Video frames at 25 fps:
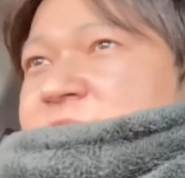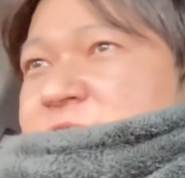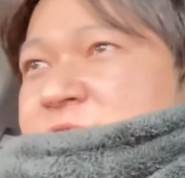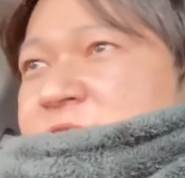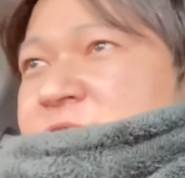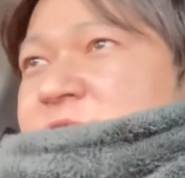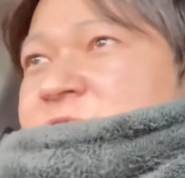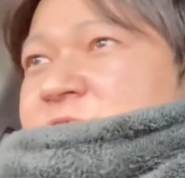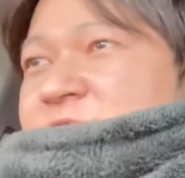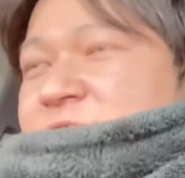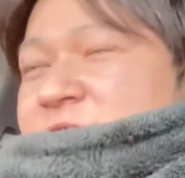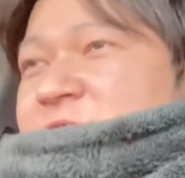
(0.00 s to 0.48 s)

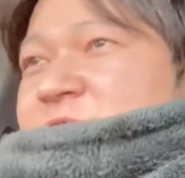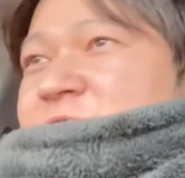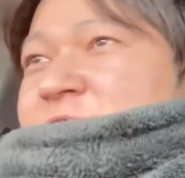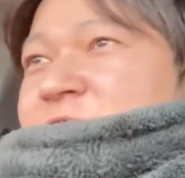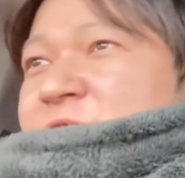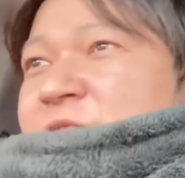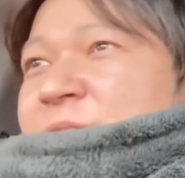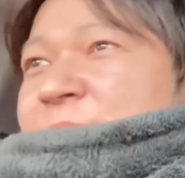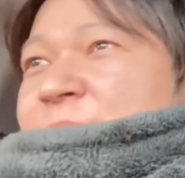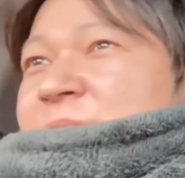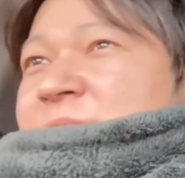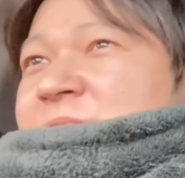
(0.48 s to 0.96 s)
ずっ
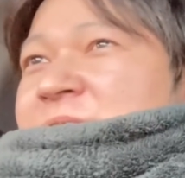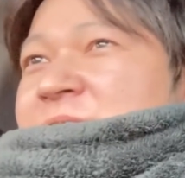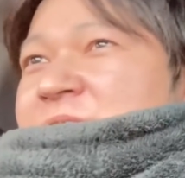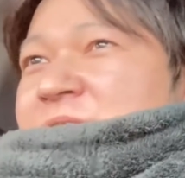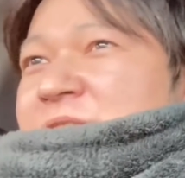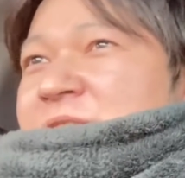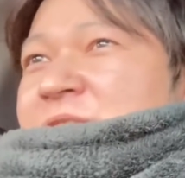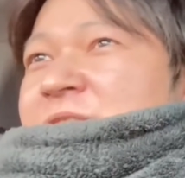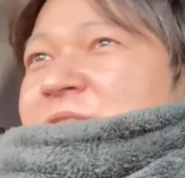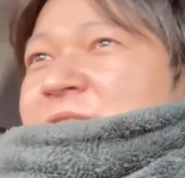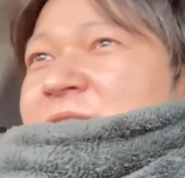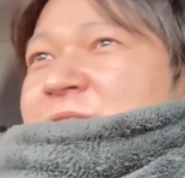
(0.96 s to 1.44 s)
と黙って
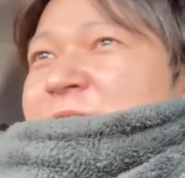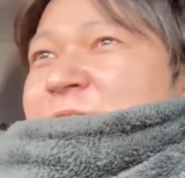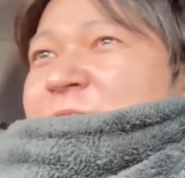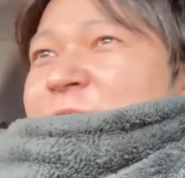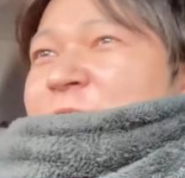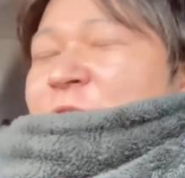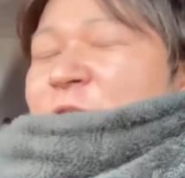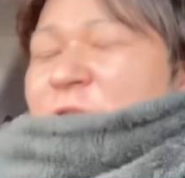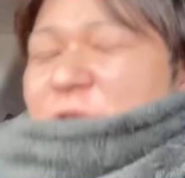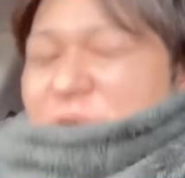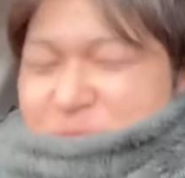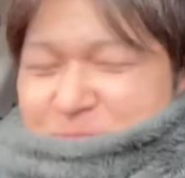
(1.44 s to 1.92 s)
て、
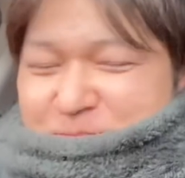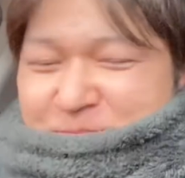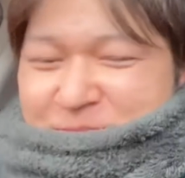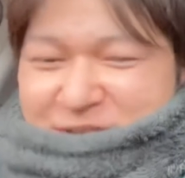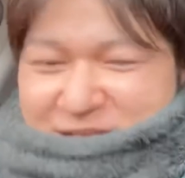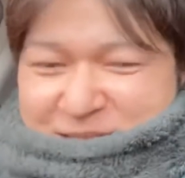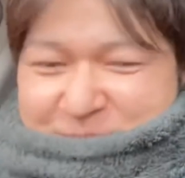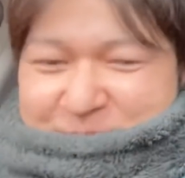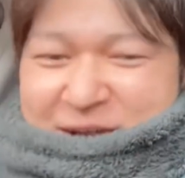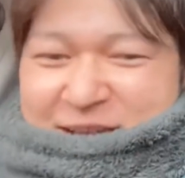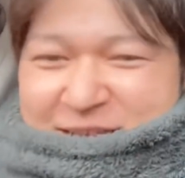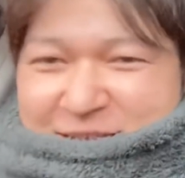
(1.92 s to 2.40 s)
ほん
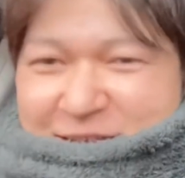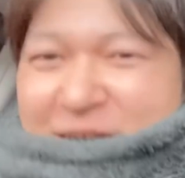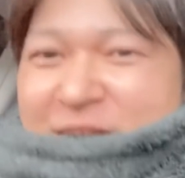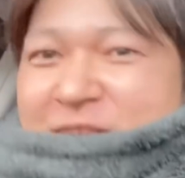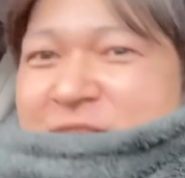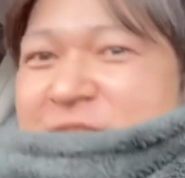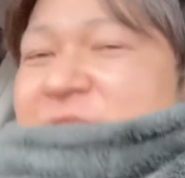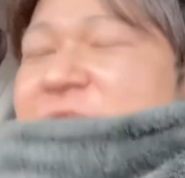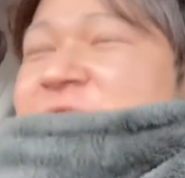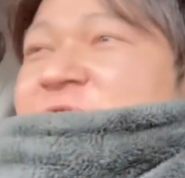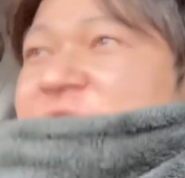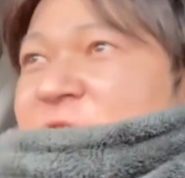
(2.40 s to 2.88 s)
まに前
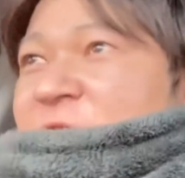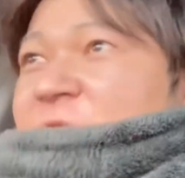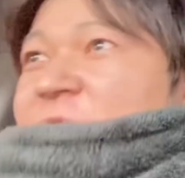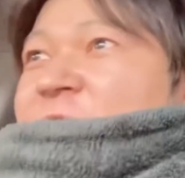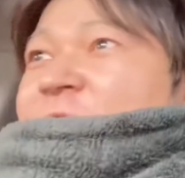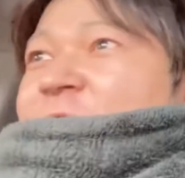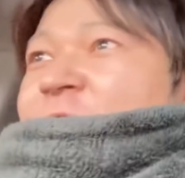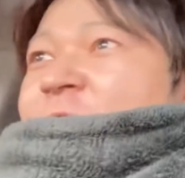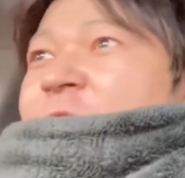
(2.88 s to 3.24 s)
からですよ。